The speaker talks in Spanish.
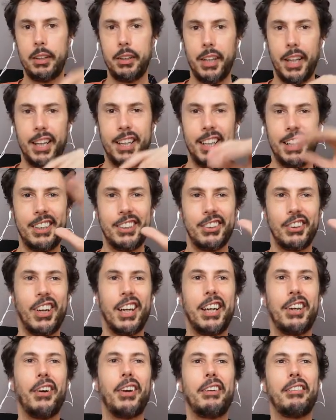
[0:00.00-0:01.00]
he dicho que
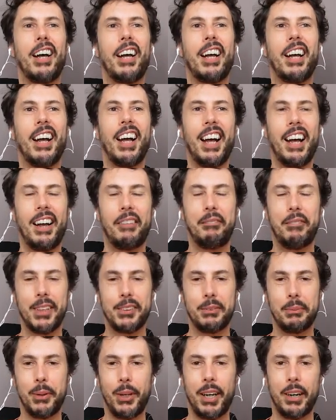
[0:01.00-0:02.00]
no iba a
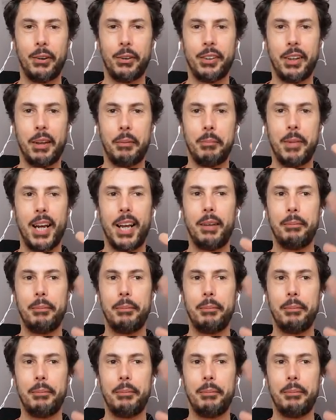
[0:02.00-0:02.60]
presuponer cosas malas,